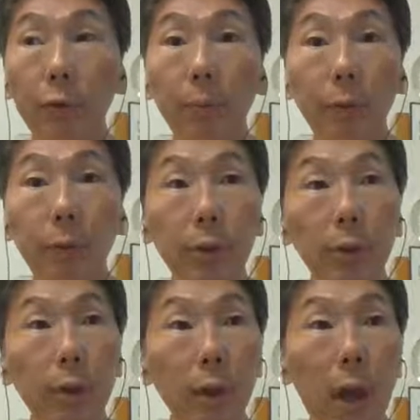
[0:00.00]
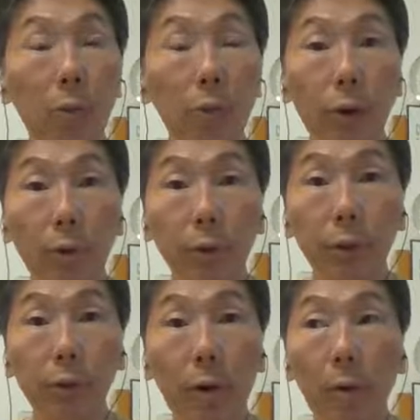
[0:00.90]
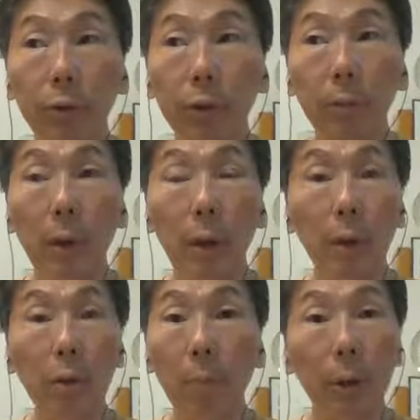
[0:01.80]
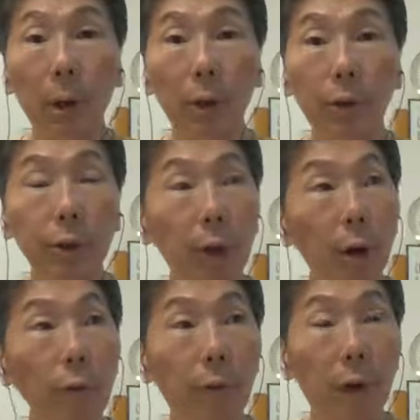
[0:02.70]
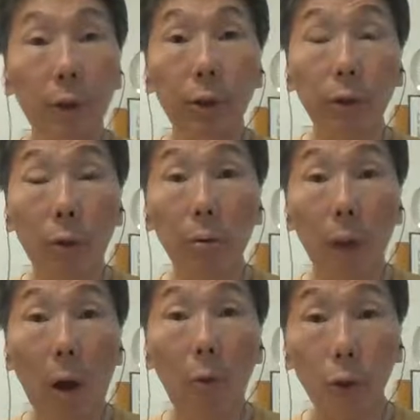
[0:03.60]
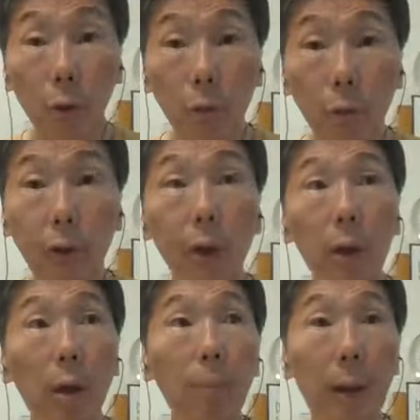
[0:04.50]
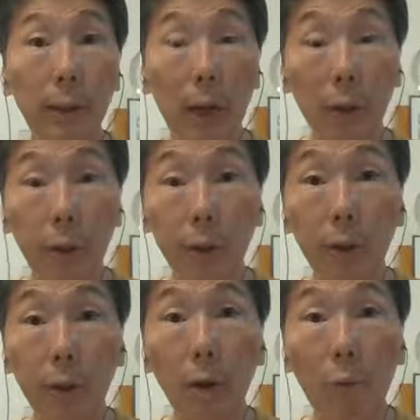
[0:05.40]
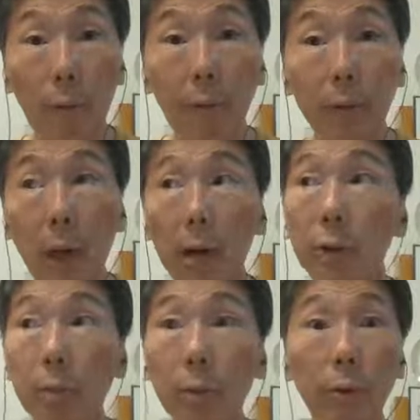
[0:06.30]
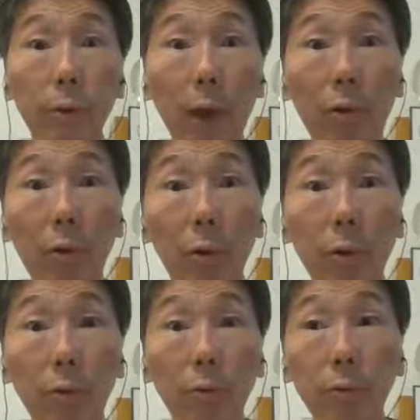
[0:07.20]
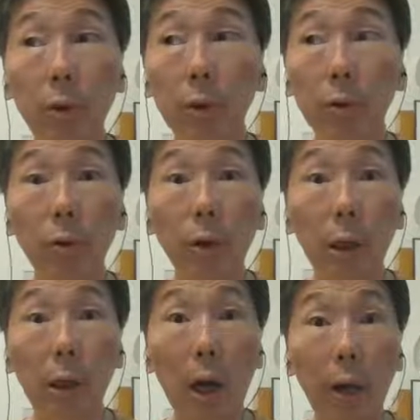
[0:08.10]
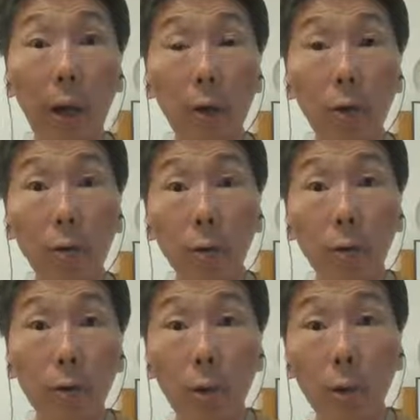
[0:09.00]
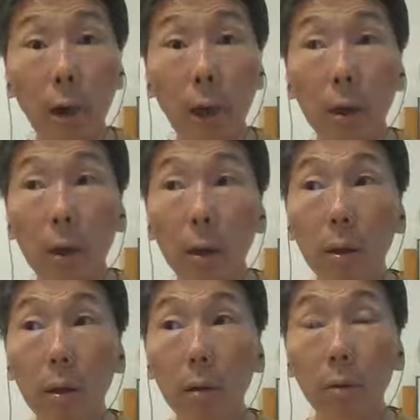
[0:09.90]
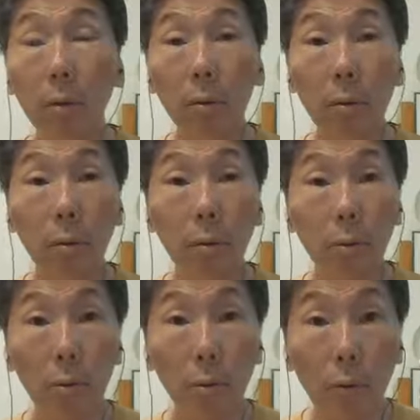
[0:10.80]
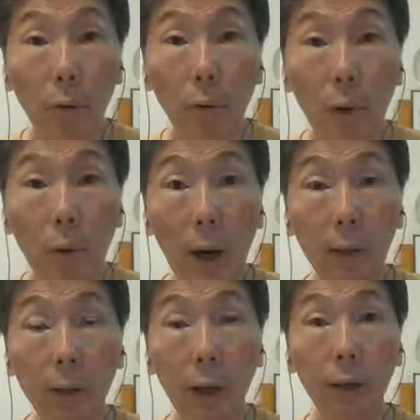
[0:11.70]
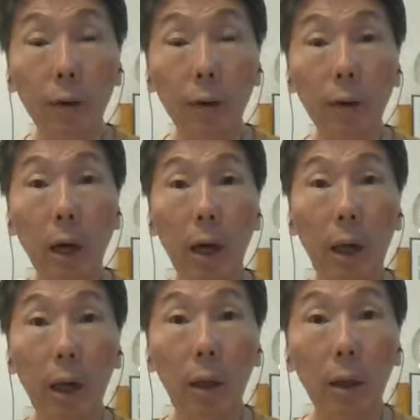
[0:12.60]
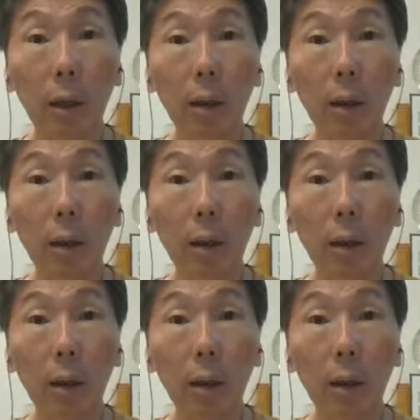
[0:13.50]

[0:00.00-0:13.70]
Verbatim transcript: 是不是老邱这种什么都不能够事先预防这种老粗型的班长型的国防部长，是不是就三军轮流出事？就就跟当年一九四九年所谓的淮海战役是一样的。